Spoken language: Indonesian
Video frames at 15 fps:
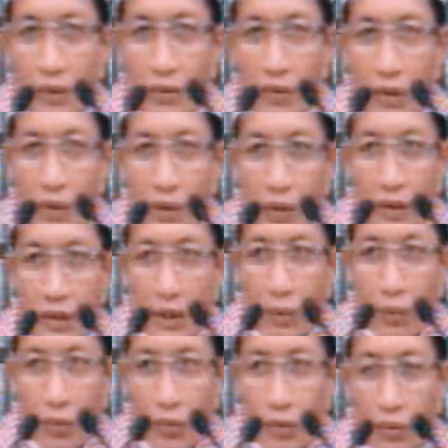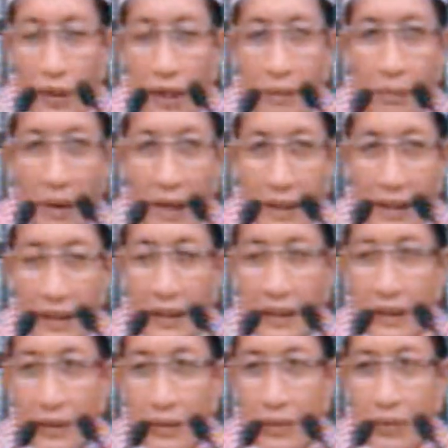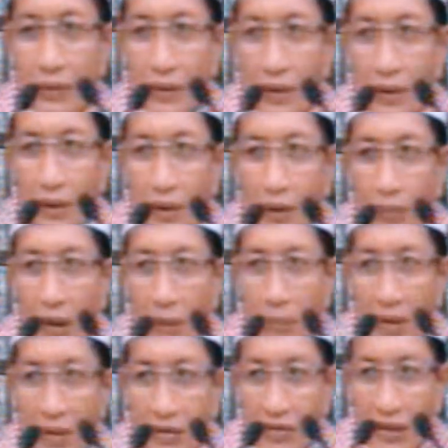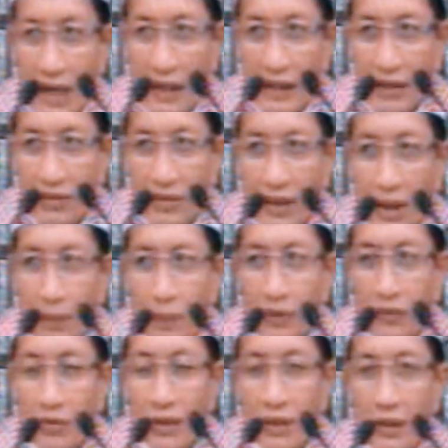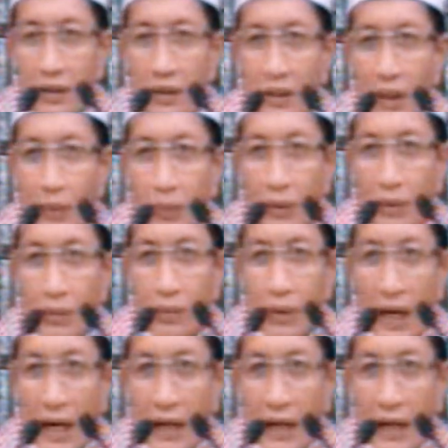Contohnya wudhu dan mandi itu. Pembersihannya secara fisik tetapi juga